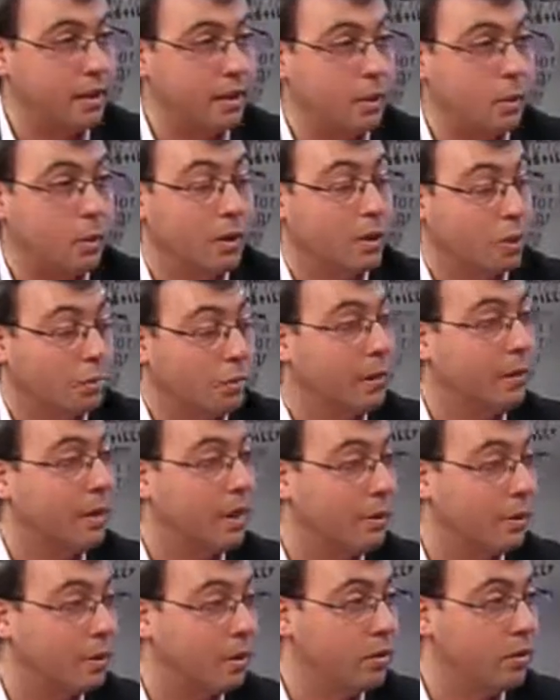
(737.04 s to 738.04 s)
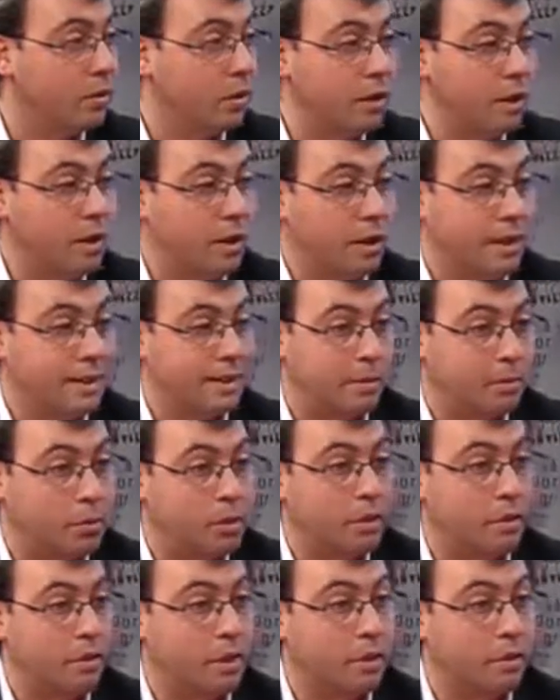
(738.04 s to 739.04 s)
y cuanto más venga mejor.
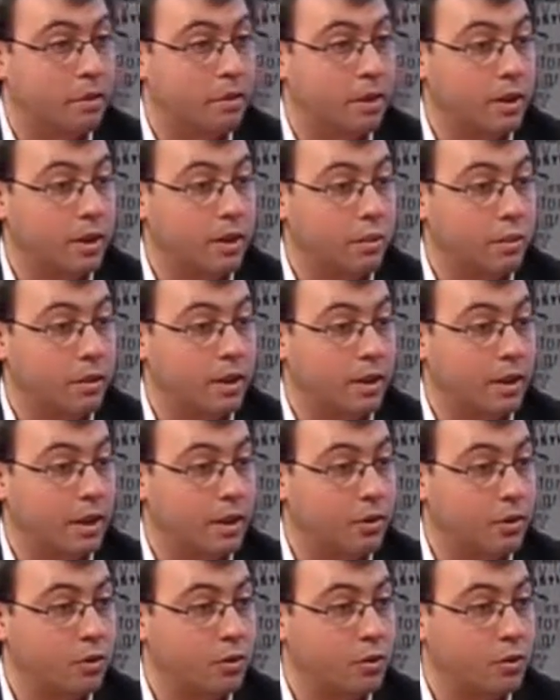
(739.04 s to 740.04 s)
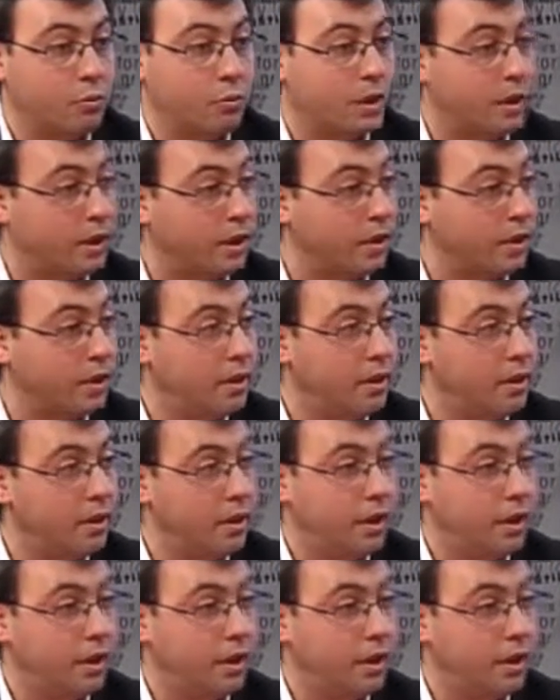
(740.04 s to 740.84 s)
Estamos hablando de que durante el año 2013